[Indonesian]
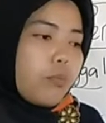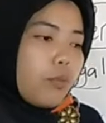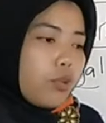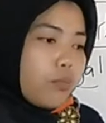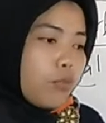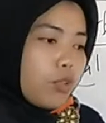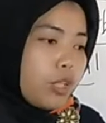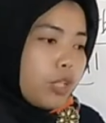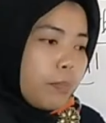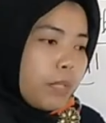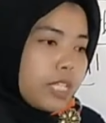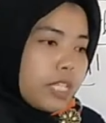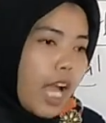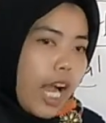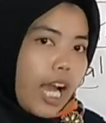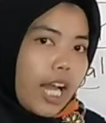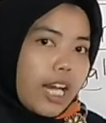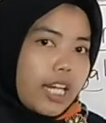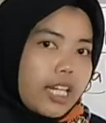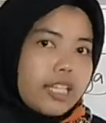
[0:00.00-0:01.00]
mau
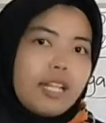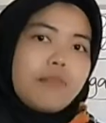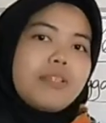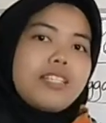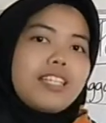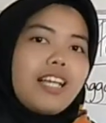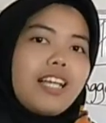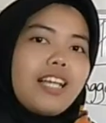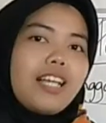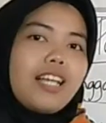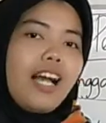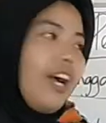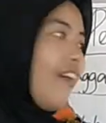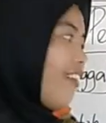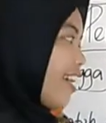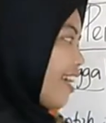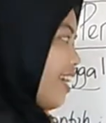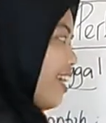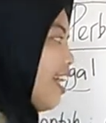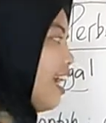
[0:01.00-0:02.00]
dipisahkan, nggak bisa.
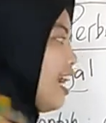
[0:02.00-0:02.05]
Oke,